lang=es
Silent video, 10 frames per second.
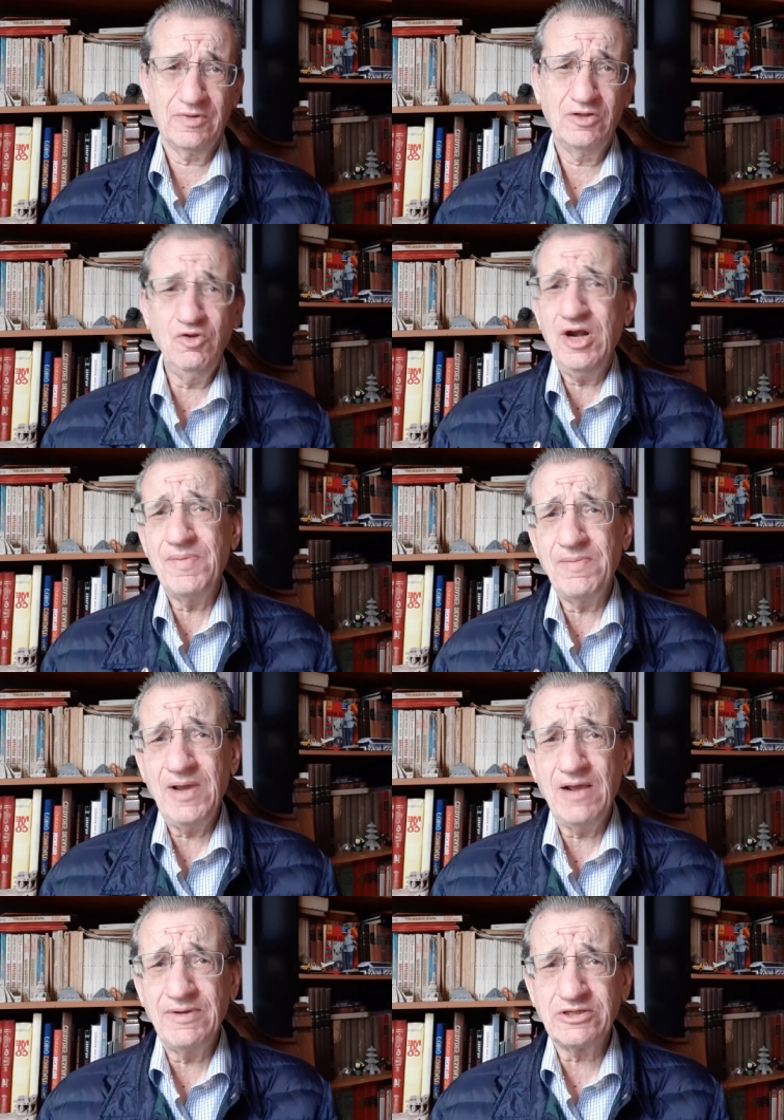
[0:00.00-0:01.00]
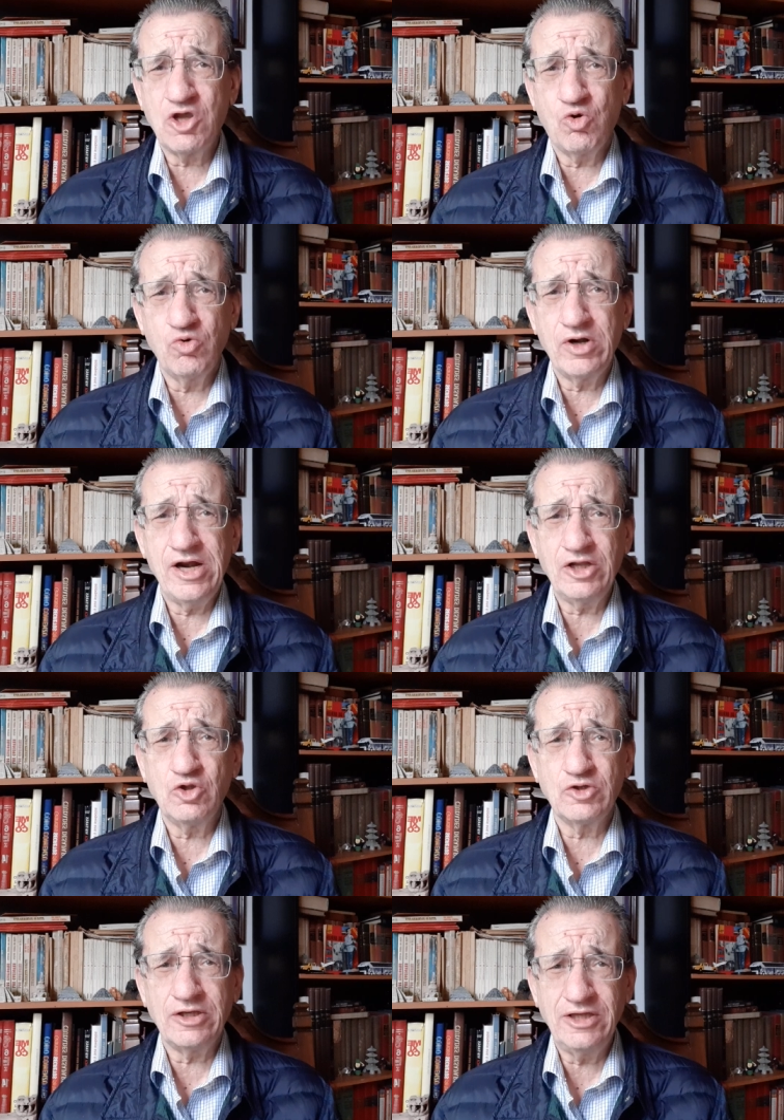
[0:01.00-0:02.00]
No es la primera vez que ocurren
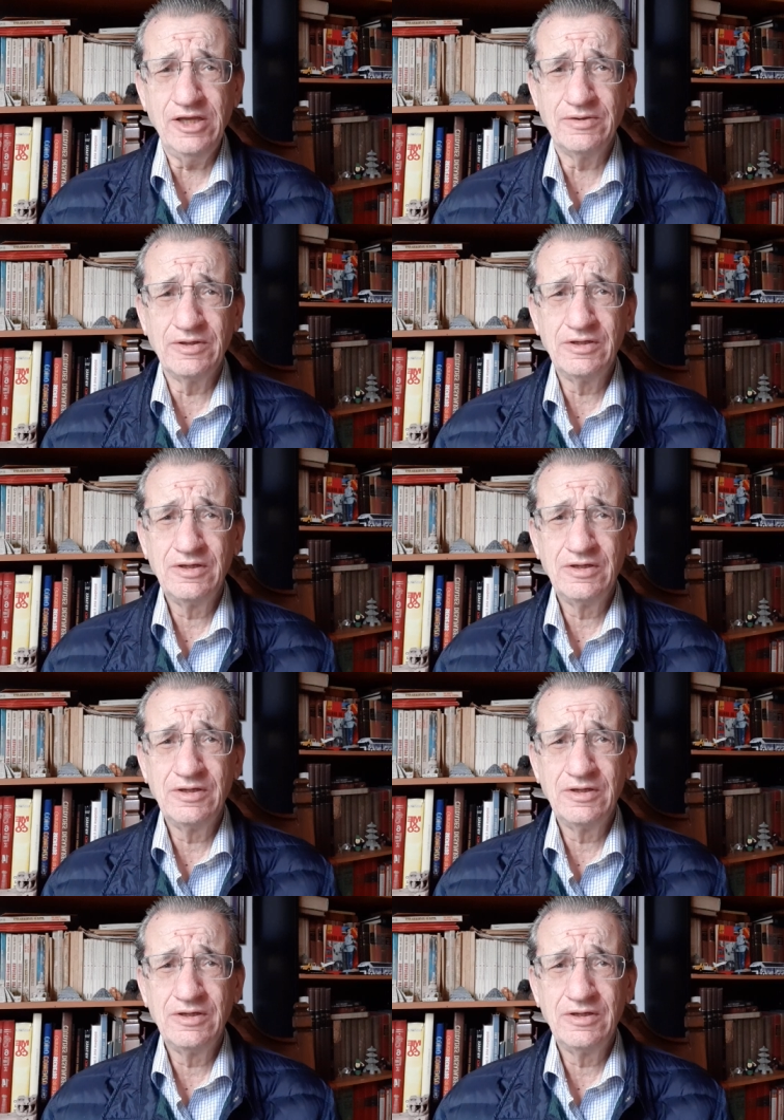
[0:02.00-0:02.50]
actos así,